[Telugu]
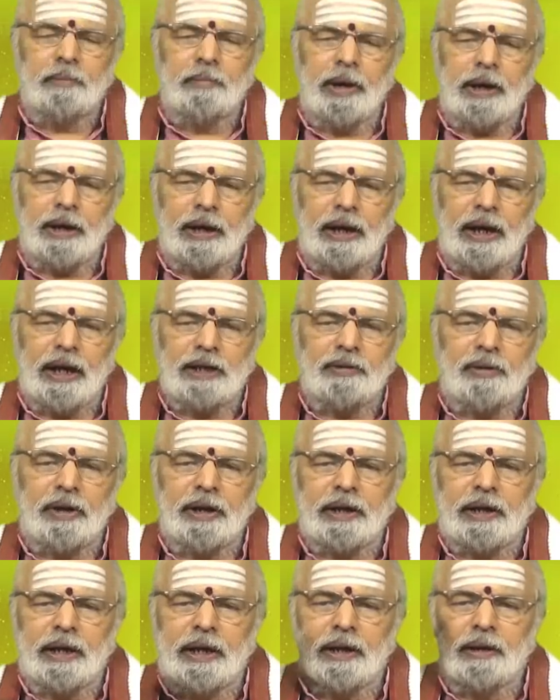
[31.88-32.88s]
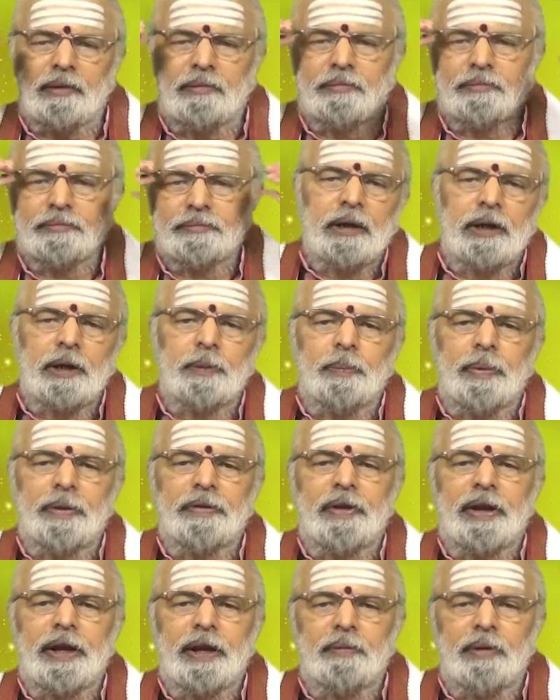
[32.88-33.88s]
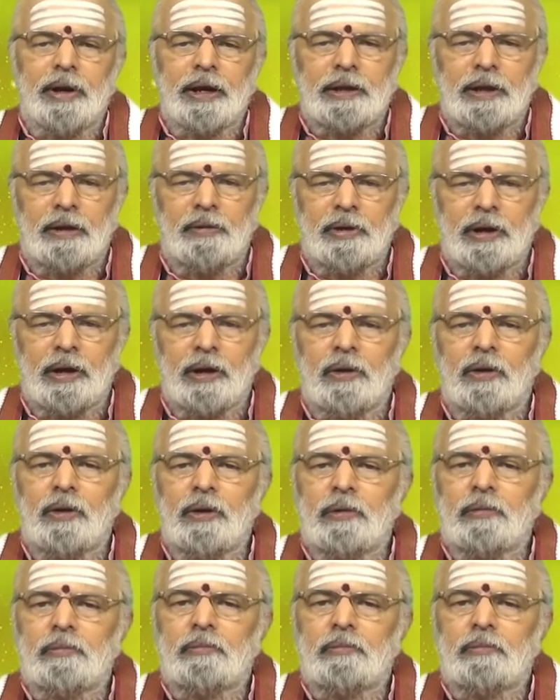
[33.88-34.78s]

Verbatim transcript: మకర రాశి వారికి ఇబ్బంది లేని వాతావరణంలో